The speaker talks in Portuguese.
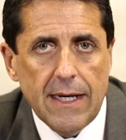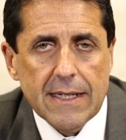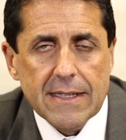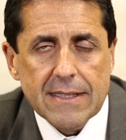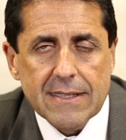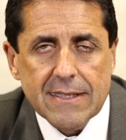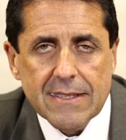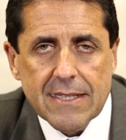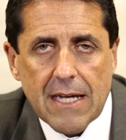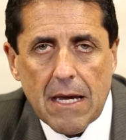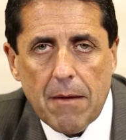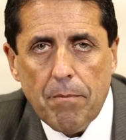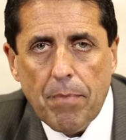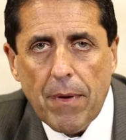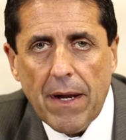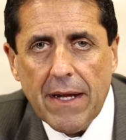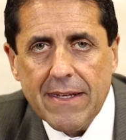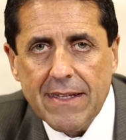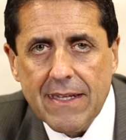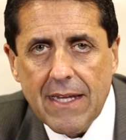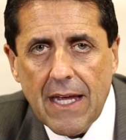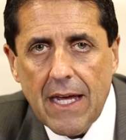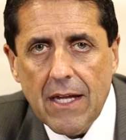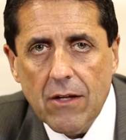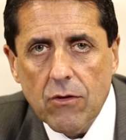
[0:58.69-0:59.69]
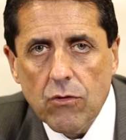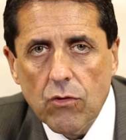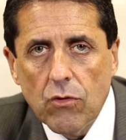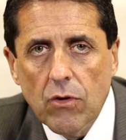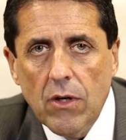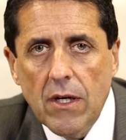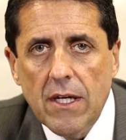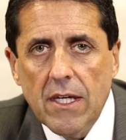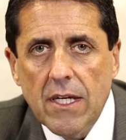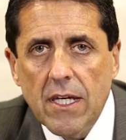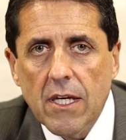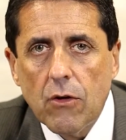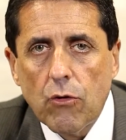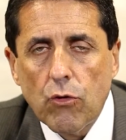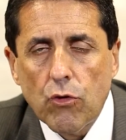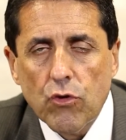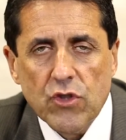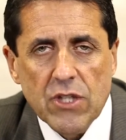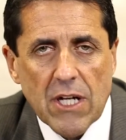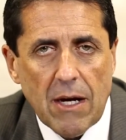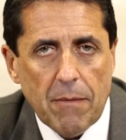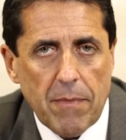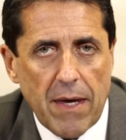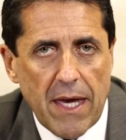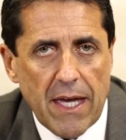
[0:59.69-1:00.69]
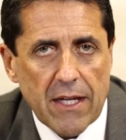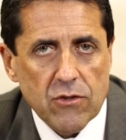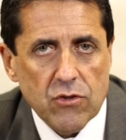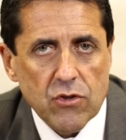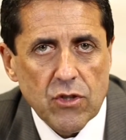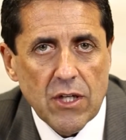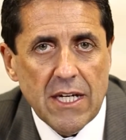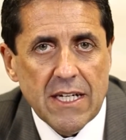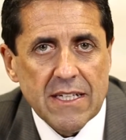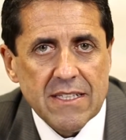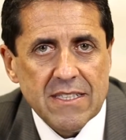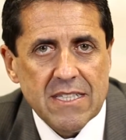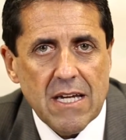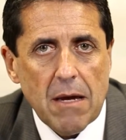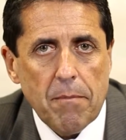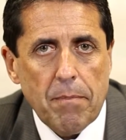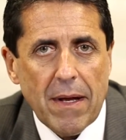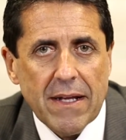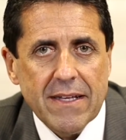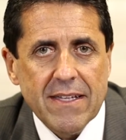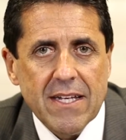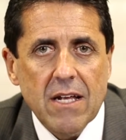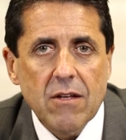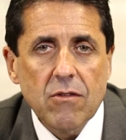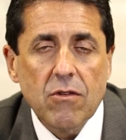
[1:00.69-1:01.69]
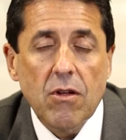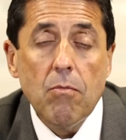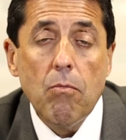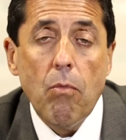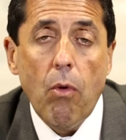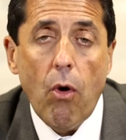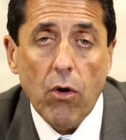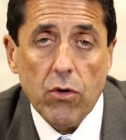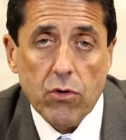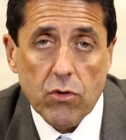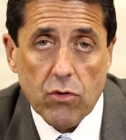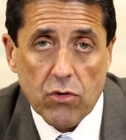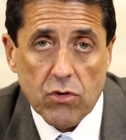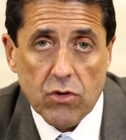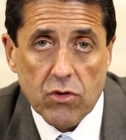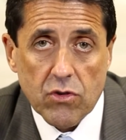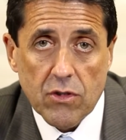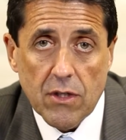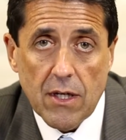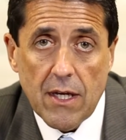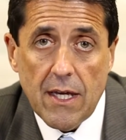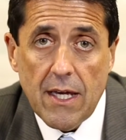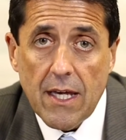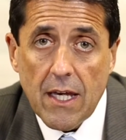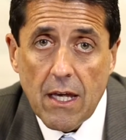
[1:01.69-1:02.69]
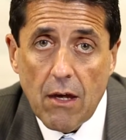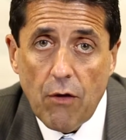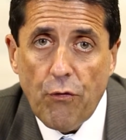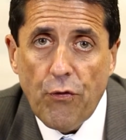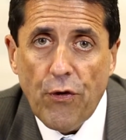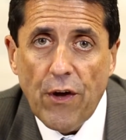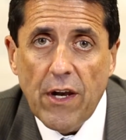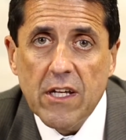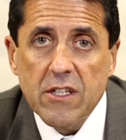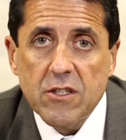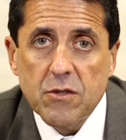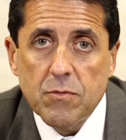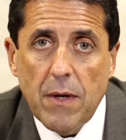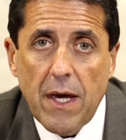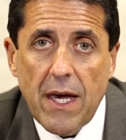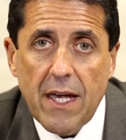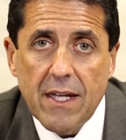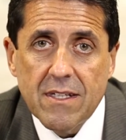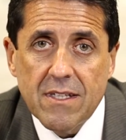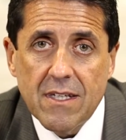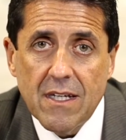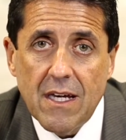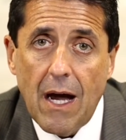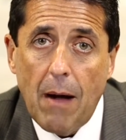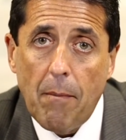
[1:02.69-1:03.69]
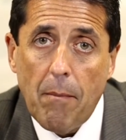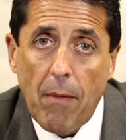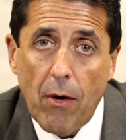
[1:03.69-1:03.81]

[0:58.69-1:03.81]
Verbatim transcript: Sempre atento em cruzamentos, sempre atento em motos Infelizmente, a